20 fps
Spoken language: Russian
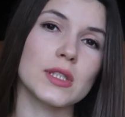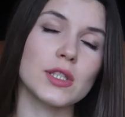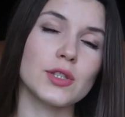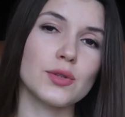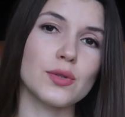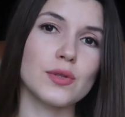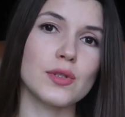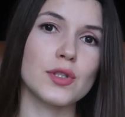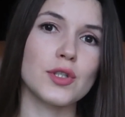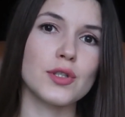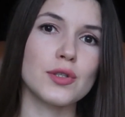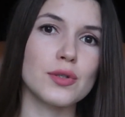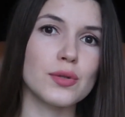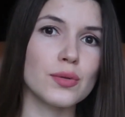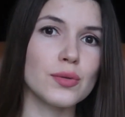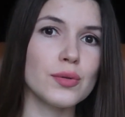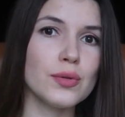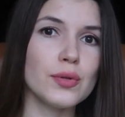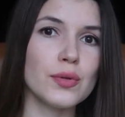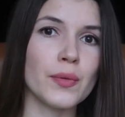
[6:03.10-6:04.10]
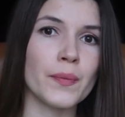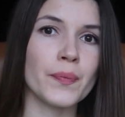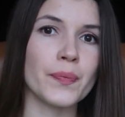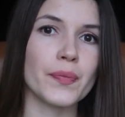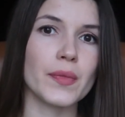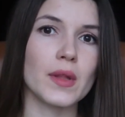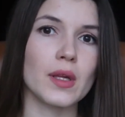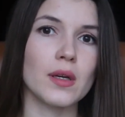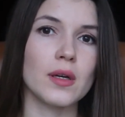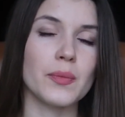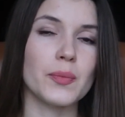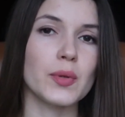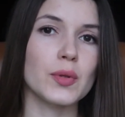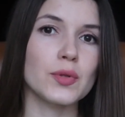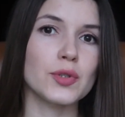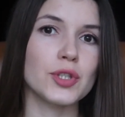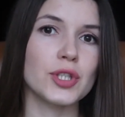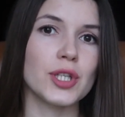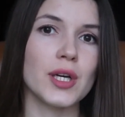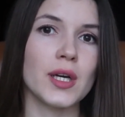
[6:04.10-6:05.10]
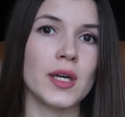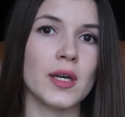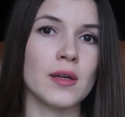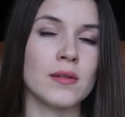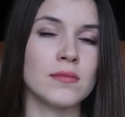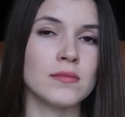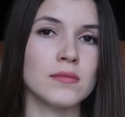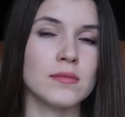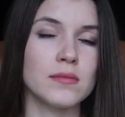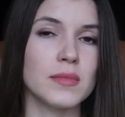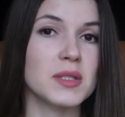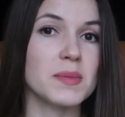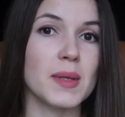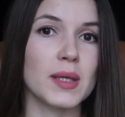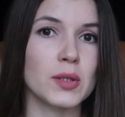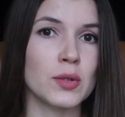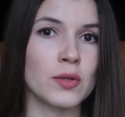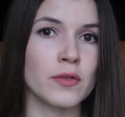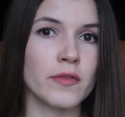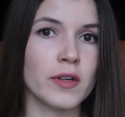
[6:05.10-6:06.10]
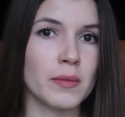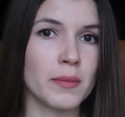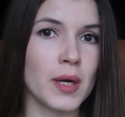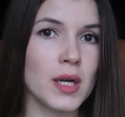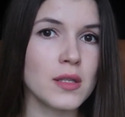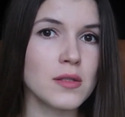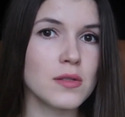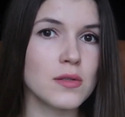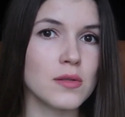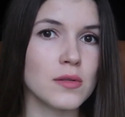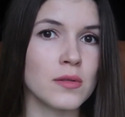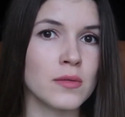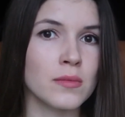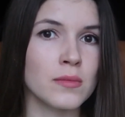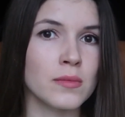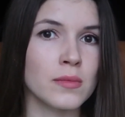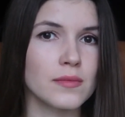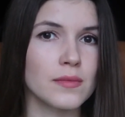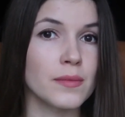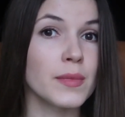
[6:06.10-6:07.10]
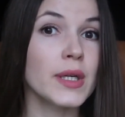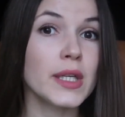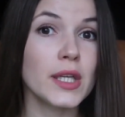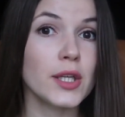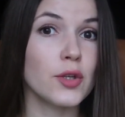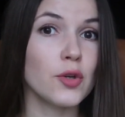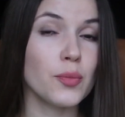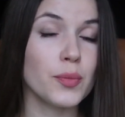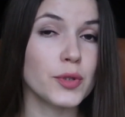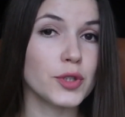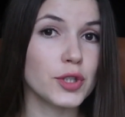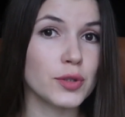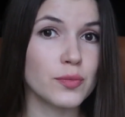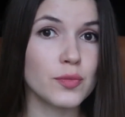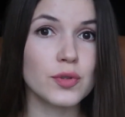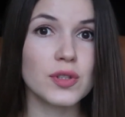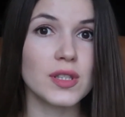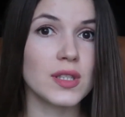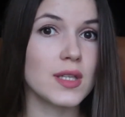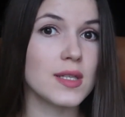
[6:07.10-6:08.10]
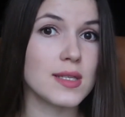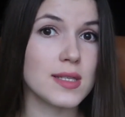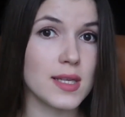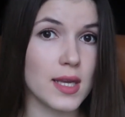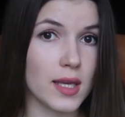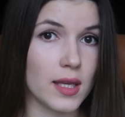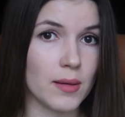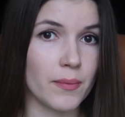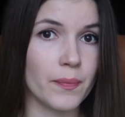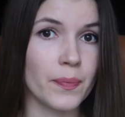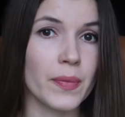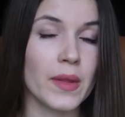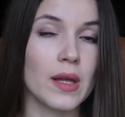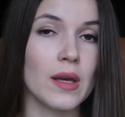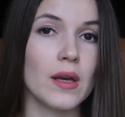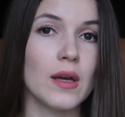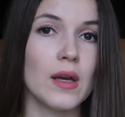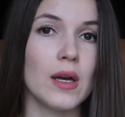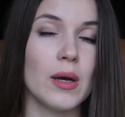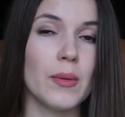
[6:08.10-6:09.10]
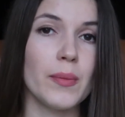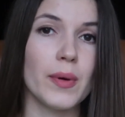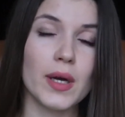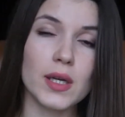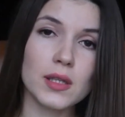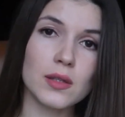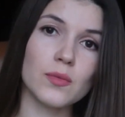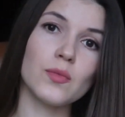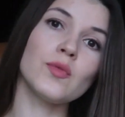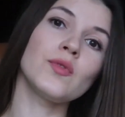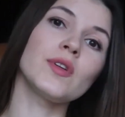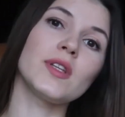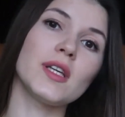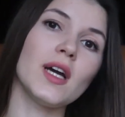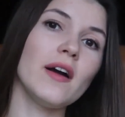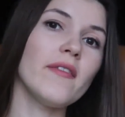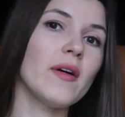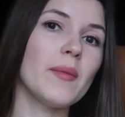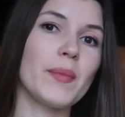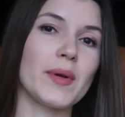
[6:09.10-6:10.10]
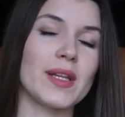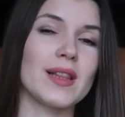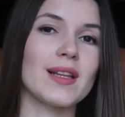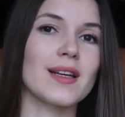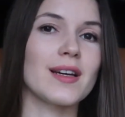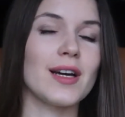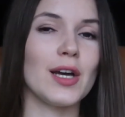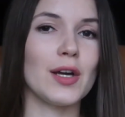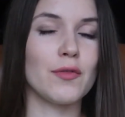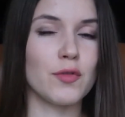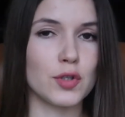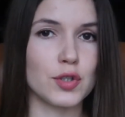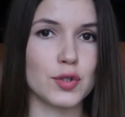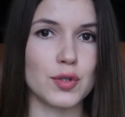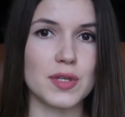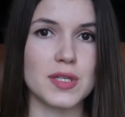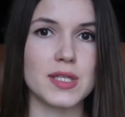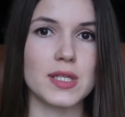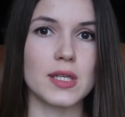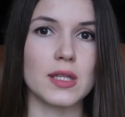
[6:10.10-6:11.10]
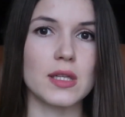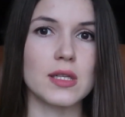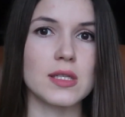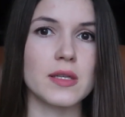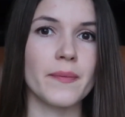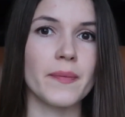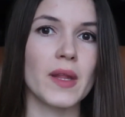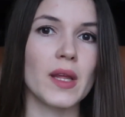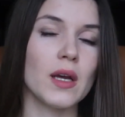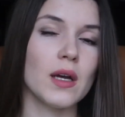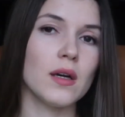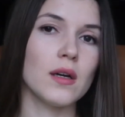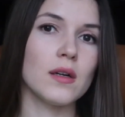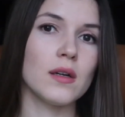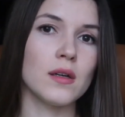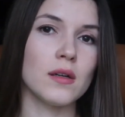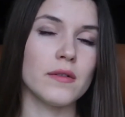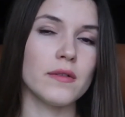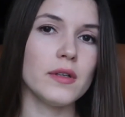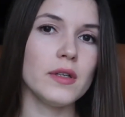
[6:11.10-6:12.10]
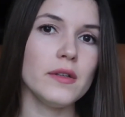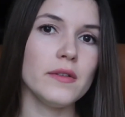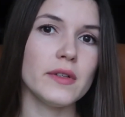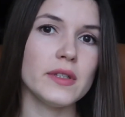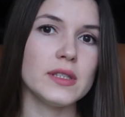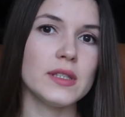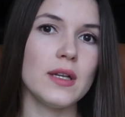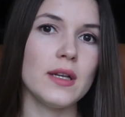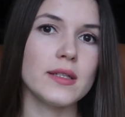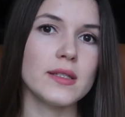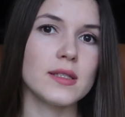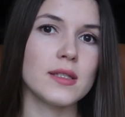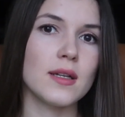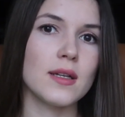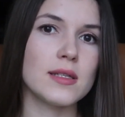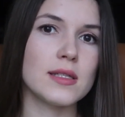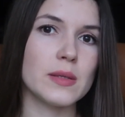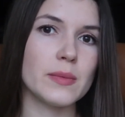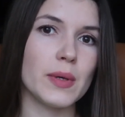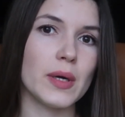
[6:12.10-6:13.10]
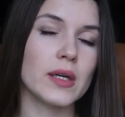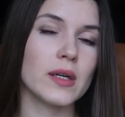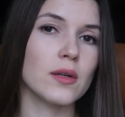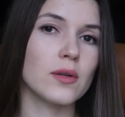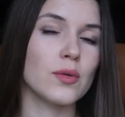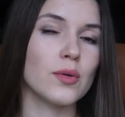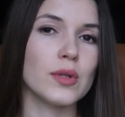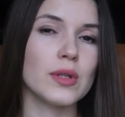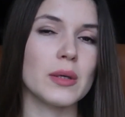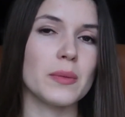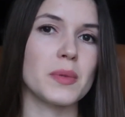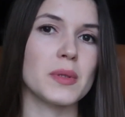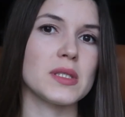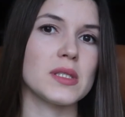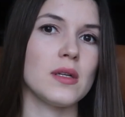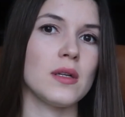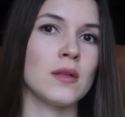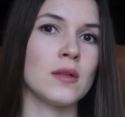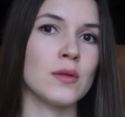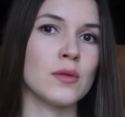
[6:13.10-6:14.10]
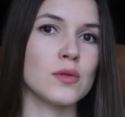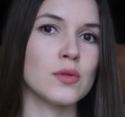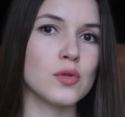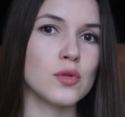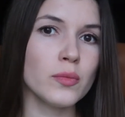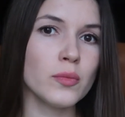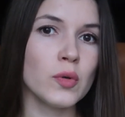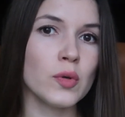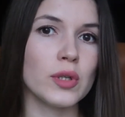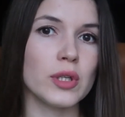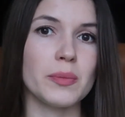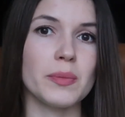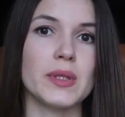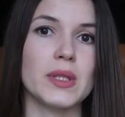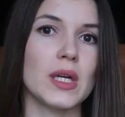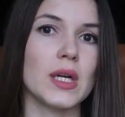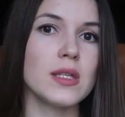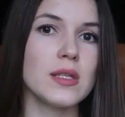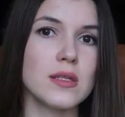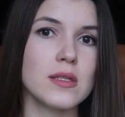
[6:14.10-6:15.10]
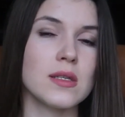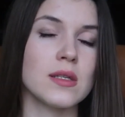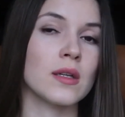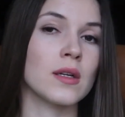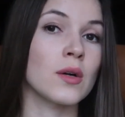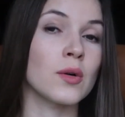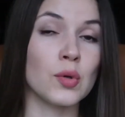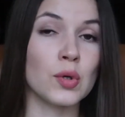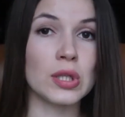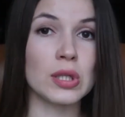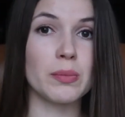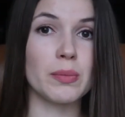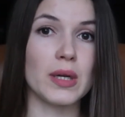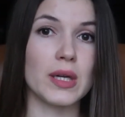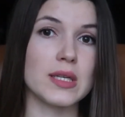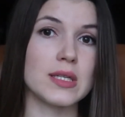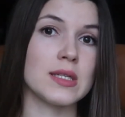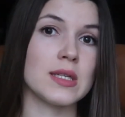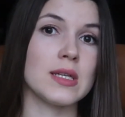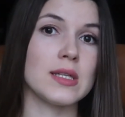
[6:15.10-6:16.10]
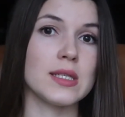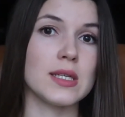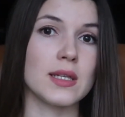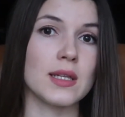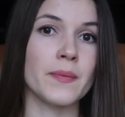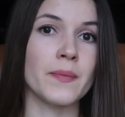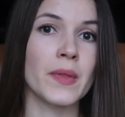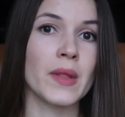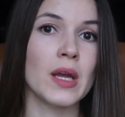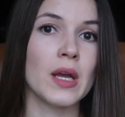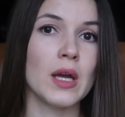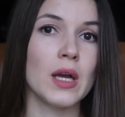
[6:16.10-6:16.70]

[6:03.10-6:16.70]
сказать, что зачастую, а, получая бесплатную информацию, мы ее почему-то не ценим. Поэтому я вам предлагаю вот что сделать. А, вы выделите для себя какую-то посильную сумму и потратите на какое-то полезное дело.